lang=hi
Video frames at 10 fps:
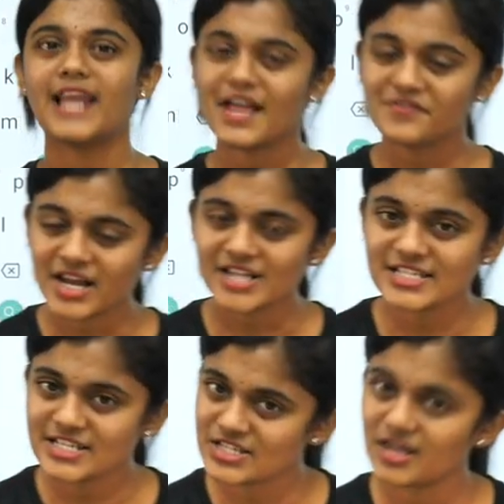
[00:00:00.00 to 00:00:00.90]
लाइव
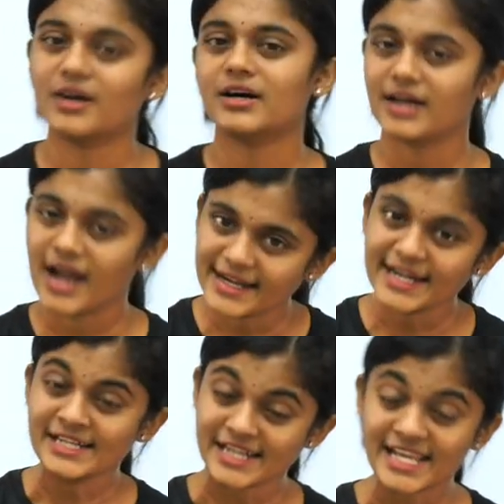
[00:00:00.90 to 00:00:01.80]
क्लासेस
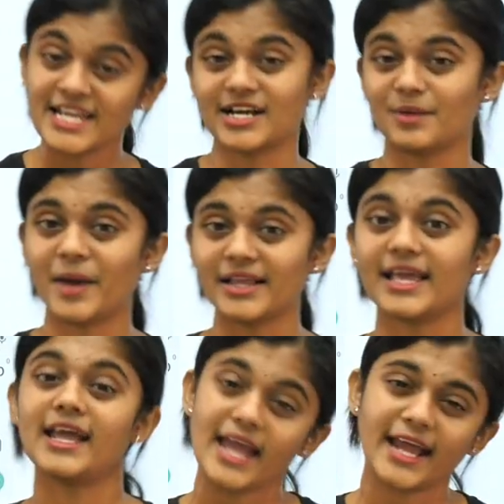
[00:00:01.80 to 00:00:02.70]
अटेंड नहीं कर
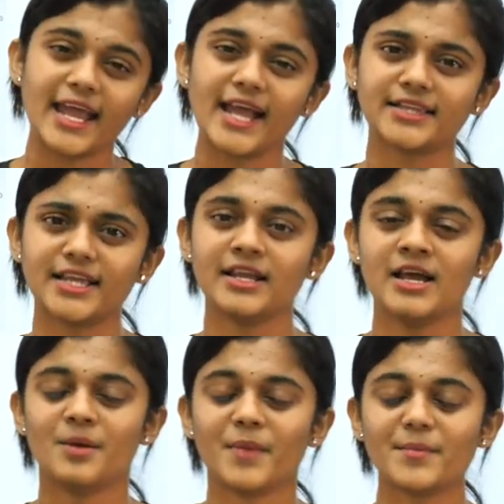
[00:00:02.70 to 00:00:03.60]
पाते एक एक दिन
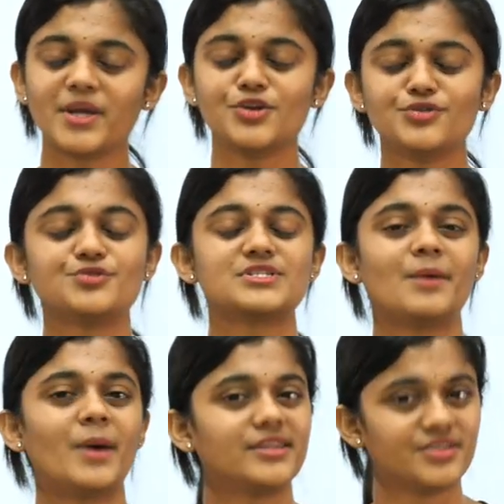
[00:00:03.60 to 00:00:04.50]
मे बी ड्यू टू
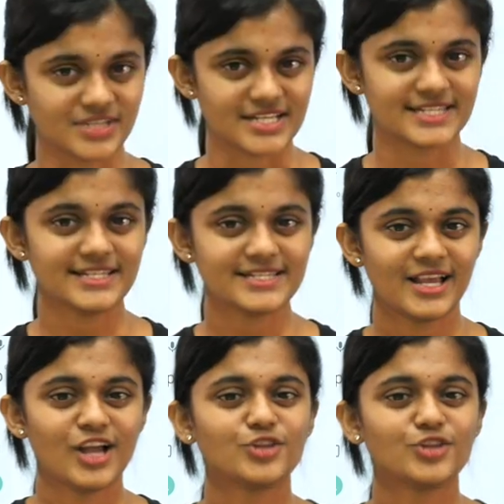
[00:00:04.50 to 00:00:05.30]
सम अदर रीजंस